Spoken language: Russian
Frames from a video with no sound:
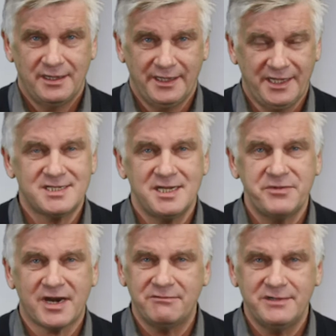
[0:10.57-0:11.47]
Если
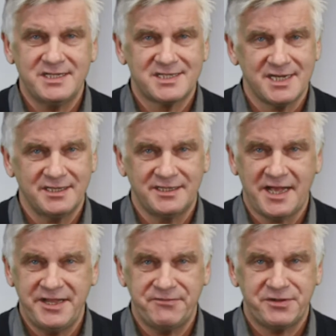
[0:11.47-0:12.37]
мировые цены на
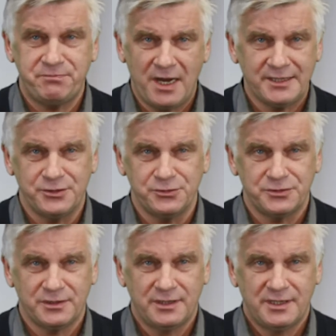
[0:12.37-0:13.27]
нефть
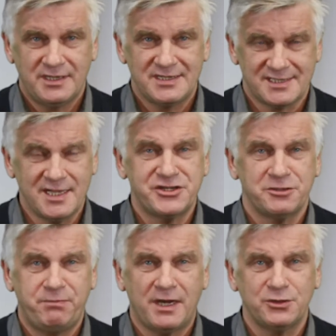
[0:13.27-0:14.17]
падают,
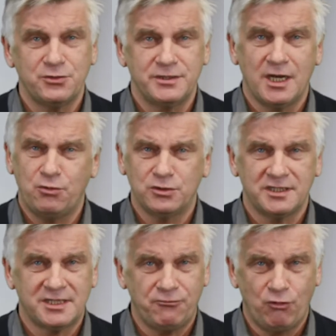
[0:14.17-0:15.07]
значит падают доходы
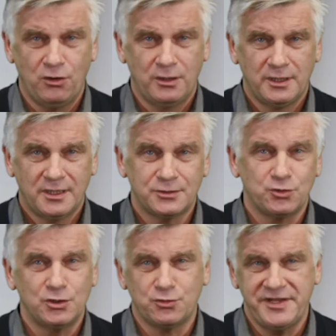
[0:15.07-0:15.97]
того,
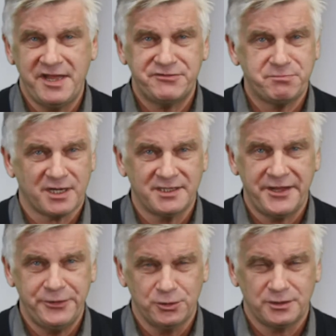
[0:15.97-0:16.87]
кто эту нефть
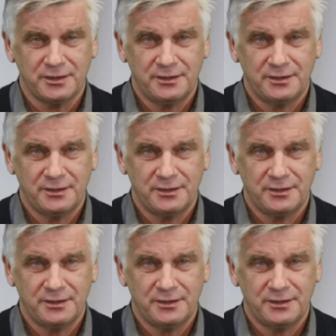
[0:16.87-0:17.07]
продает.